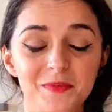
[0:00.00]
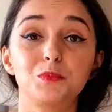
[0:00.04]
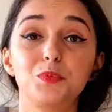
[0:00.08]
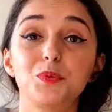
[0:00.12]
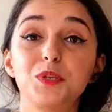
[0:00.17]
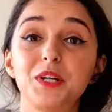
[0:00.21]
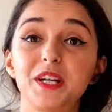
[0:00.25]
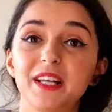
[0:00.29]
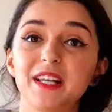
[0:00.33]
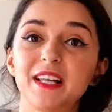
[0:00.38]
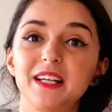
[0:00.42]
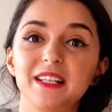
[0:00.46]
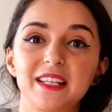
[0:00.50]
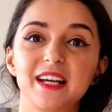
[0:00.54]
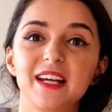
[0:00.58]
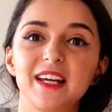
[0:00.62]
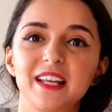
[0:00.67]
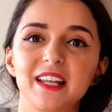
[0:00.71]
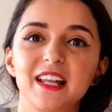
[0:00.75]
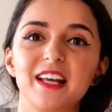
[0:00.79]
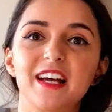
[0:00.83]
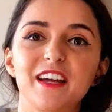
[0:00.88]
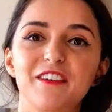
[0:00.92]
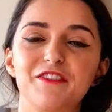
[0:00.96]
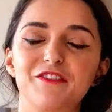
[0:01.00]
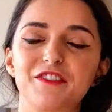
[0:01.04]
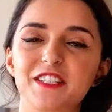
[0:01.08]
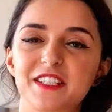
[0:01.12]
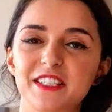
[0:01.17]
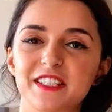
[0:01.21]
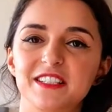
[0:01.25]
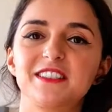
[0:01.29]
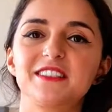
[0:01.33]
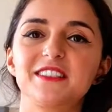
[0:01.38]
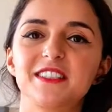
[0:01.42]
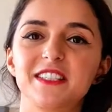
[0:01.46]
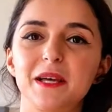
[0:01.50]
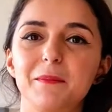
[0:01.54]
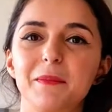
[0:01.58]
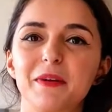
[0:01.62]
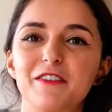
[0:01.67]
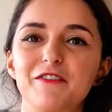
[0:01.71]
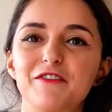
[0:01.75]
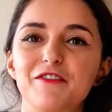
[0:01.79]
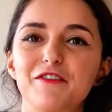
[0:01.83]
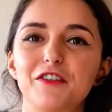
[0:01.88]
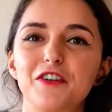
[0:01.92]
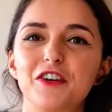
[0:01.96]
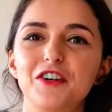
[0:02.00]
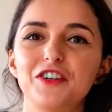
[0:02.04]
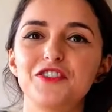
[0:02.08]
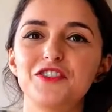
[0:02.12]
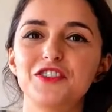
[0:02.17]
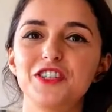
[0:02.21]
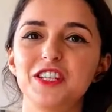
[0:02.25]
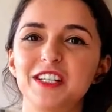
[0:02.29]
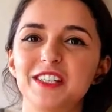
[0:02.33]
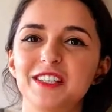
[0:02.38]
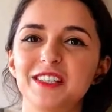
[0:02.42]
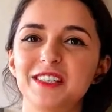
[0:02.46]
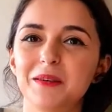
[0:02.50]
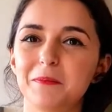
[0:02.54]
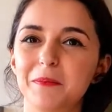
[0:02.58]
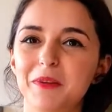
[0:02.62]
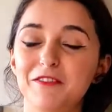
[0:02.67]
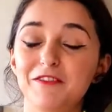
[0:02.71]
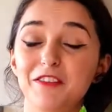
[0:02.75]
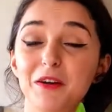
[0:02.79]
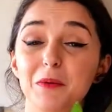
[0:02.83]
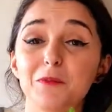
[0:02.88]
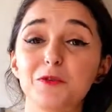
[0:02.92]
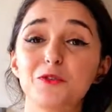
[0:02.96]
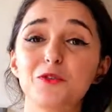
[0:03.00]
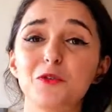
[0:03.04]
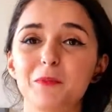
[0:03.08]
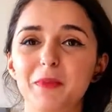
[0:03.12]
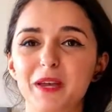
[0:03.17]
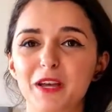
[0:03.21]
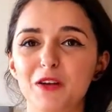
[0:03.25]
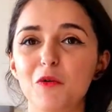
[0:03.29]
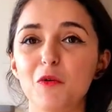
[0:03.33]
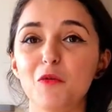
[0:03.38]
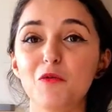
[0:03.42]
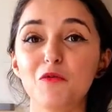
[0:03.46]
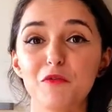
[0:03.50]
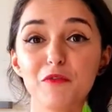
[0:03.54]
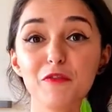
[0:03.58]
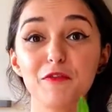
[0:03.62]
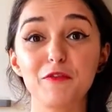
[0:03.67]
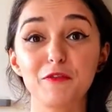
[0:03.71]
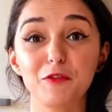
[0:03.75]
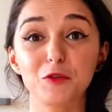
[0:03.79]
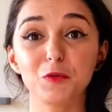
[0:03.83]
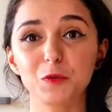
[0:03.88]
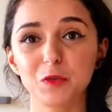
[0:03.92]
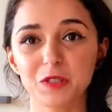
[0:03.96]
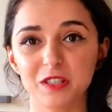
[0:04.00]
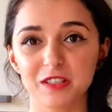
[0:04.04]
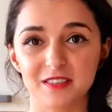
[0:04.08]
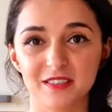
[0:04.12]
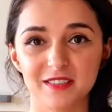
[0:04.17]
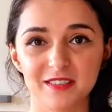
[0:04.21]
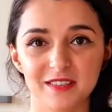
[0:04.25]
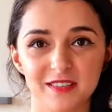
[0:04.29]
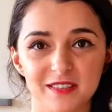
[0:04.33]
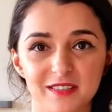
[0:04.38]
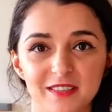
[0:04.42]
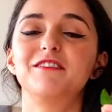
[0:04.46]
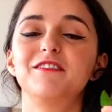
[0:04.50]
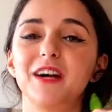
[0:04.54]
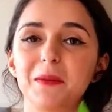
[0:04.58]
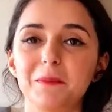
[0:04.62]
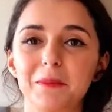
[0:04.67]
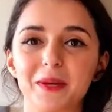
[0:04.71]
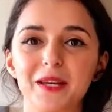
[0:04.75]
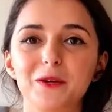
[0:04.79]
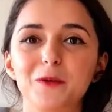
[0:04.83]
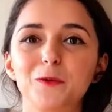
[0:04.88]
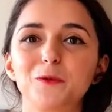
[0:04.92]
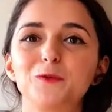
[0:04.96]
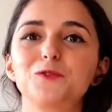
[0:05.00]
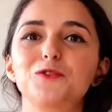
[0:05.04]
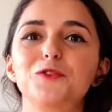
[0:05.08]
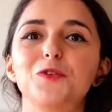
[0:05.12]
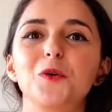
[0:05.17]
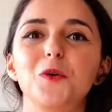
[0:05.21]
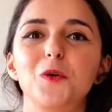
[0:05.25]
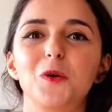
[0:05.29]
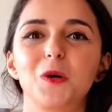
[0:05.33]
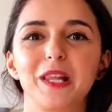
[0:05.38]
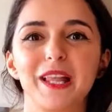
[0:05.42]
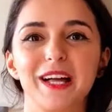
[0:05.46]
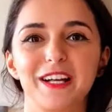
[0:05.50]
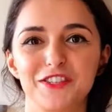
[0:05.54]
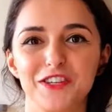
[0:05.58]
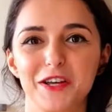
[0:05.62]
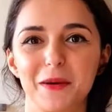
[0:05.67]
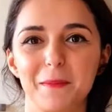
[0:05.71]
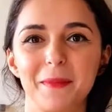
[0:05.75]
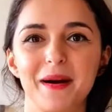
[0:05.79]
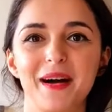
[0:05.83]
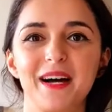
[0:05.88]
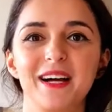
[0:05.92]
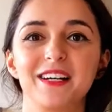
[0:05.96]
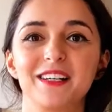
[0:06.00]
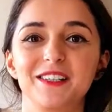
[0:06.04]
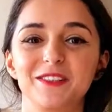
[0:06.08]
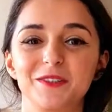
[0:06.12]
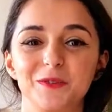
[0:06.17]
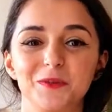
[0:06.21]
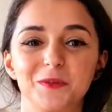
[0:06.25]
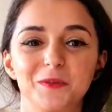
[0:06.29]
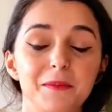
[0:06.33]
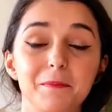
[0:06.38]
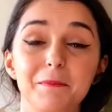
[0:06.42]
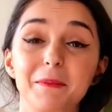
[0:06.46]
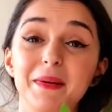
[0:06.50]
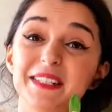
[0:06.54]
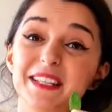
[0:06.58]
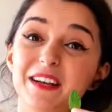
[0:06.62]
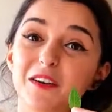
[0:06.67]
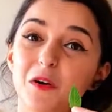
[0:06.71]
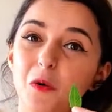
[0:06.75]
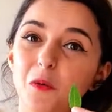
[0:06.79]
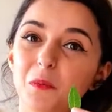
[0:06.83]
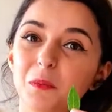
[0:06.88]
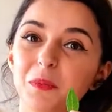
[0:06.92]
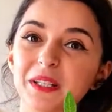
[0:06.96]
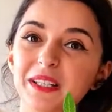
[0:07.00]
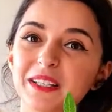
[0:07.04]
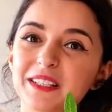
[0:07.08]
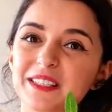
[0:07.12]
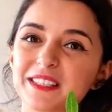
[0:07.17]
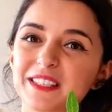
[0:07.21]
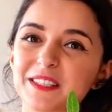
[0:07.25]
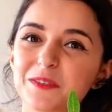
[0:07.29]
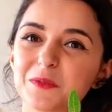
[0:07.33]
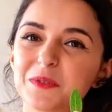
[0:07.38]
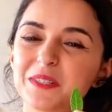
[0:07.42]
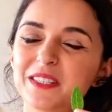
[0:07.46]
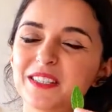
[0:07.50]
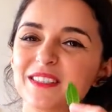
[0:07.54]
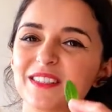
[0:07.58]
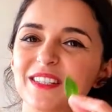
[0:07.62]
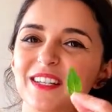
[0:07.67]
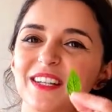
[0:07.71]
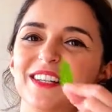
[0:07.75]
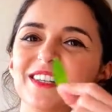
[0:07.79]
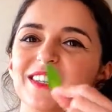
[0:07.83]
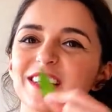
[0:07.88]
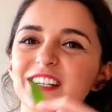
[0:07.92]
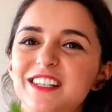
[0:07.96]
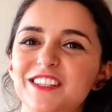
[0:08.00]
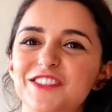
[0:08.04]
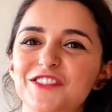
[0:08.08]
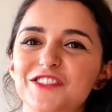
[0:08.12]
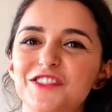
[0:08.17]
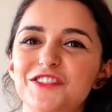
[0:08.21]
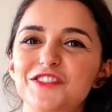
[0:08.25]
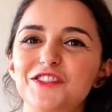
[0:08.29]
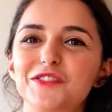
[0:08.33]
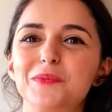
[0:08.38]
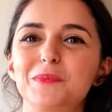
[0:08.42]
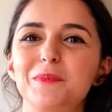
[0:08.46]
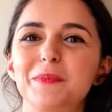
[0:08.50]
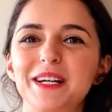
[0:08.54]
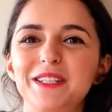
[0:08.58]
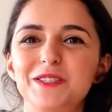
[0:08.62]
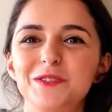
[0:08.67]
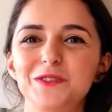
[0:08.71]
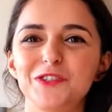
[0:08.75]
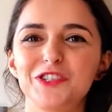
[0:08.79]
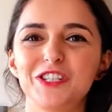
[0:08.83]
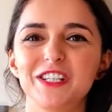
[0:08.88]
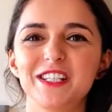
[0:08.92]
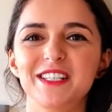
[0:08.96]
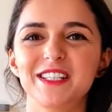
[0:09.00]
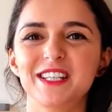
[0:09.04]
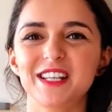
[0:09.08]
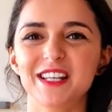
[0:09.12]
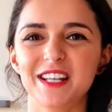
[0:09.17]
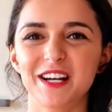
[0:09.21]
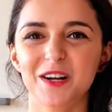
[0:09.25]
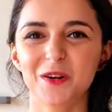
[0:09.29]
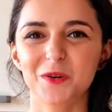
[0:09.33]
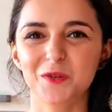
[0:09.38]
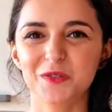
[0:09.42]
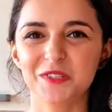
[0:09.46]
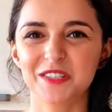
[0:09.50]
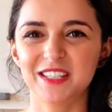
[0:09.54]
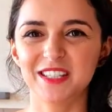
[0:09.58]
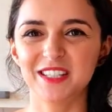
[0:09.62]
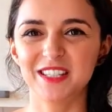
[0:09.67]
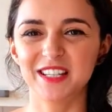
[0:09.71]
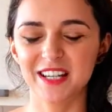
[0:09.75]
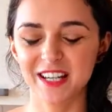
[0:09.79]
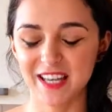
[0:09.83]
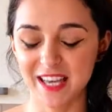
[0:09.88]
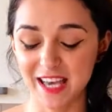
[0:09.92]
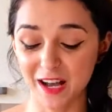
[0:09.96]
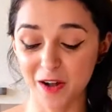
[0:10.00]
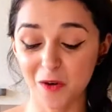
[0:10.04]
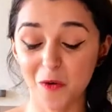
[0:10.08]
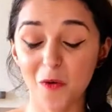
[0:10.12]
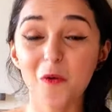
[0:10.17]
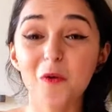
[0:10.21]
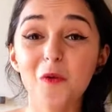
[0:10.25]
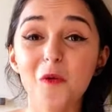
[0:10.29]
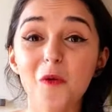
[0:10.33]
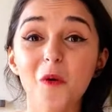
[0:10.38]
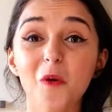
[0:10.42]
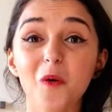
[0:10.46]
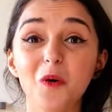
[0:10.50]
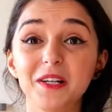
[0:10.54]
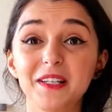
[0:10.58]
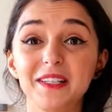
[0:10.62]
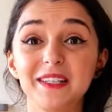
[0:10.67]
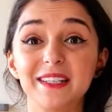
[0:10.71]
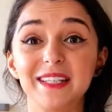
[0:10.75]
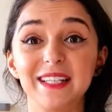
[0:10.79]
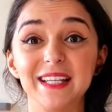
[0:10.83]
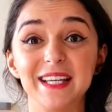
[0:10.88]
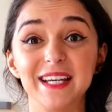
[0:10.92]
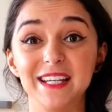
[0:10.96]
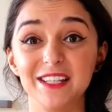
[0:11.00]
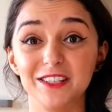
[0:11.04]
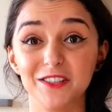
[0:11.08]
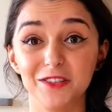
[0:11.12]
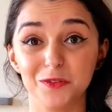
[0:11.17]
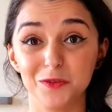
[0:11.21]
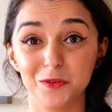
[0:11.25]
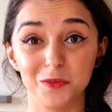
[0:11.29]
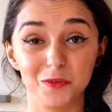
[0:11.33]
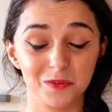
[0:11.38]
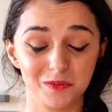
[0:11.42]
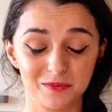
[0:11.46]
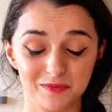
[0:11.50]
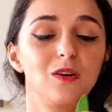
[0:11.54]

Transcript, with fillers: Por ela ter aquela refrescância bem forte, ele também vai muito bem com frutas. Vai bem com chocolate amargo. Mas a combinação estrela que a gente mais utiliza na cozinha é com cordeiro.